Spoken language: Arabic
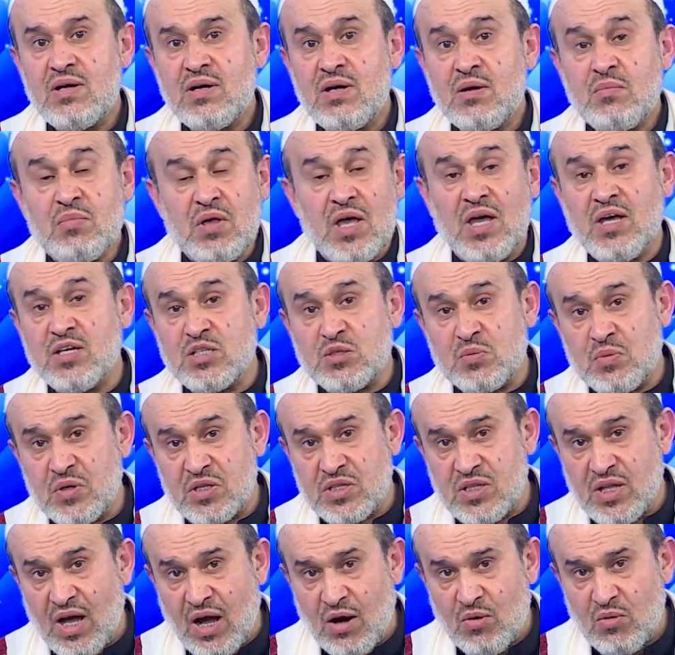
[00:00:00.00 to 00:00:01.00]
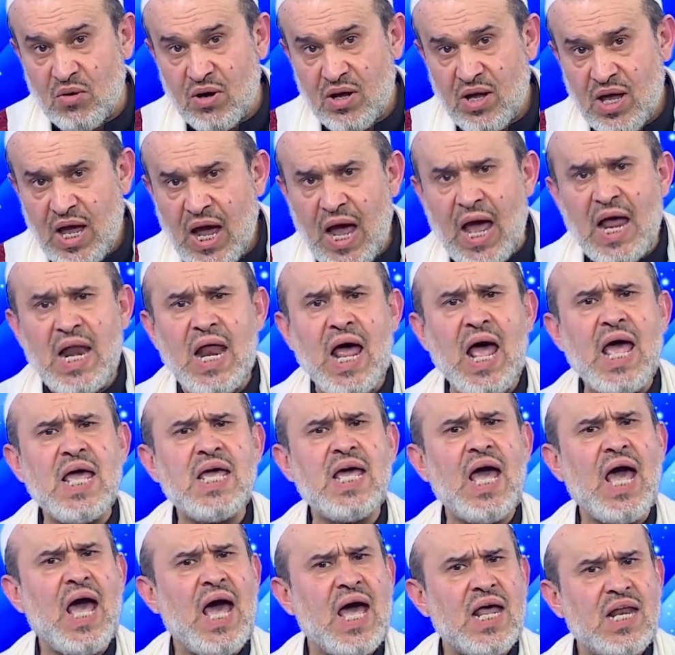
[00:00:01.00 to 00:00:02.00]
بحزب الدعوة على أي
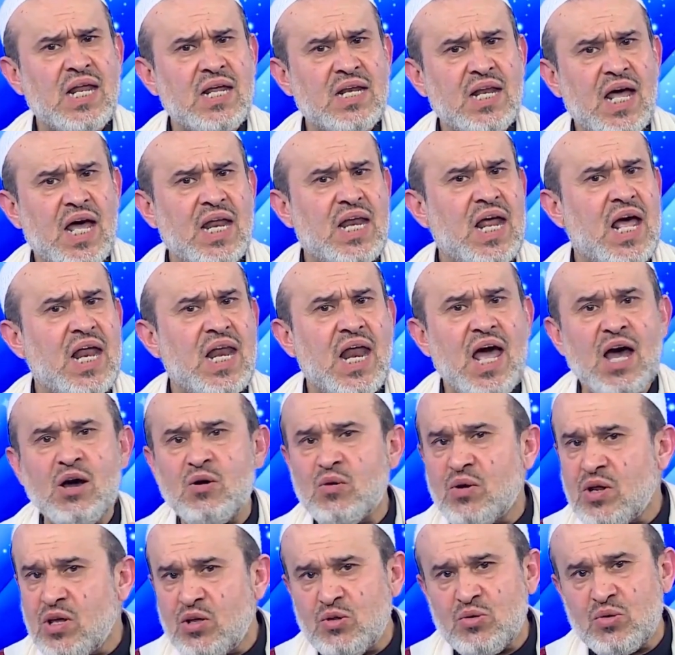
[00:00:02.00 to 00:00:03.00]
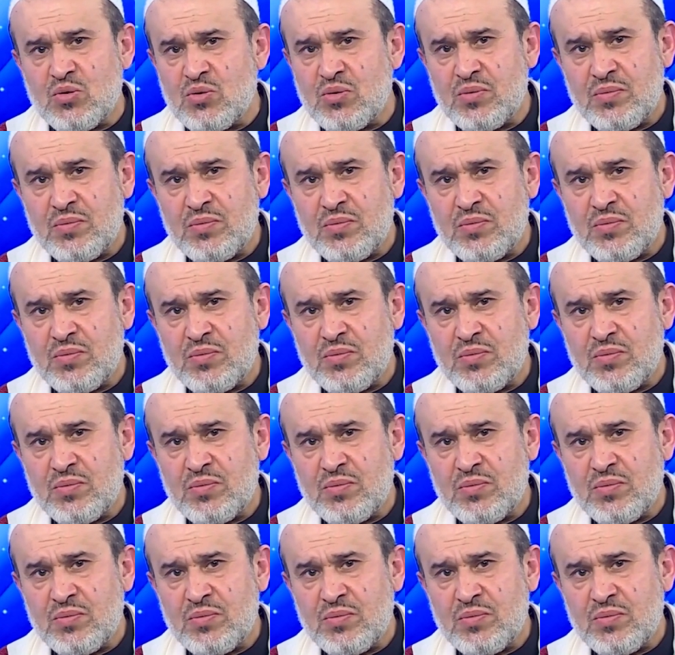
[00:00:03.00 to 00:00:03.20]
حال أنا لا أريد